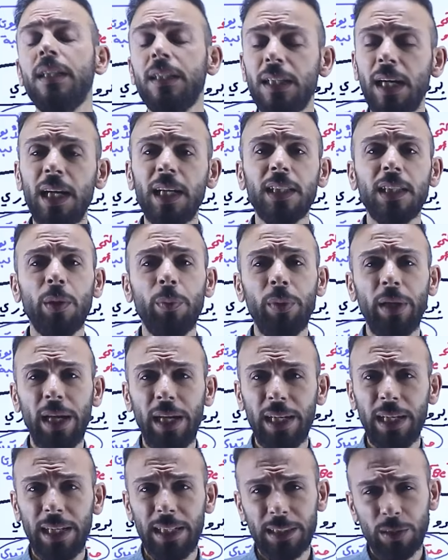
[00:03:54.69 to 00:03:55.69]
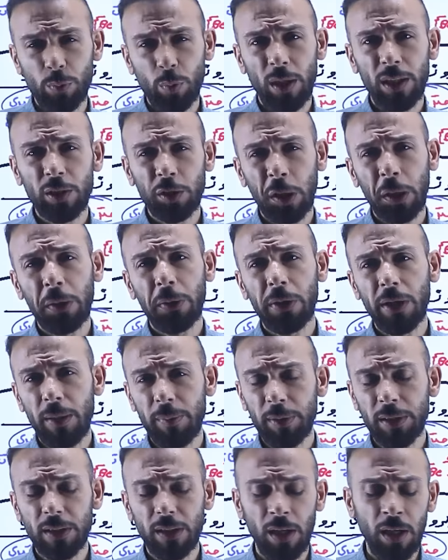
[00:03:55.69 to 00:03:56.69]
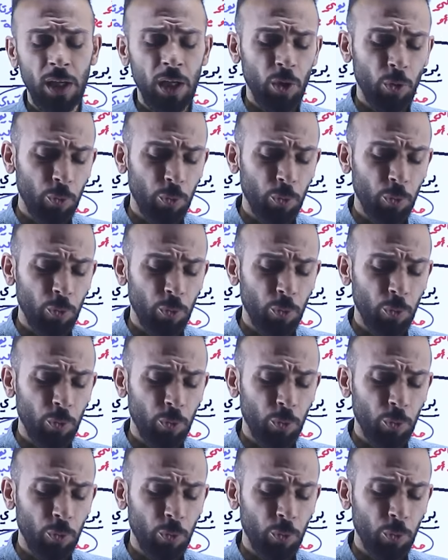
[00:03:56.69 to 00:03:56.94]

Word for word: تحتوي على أزواج غير رابطة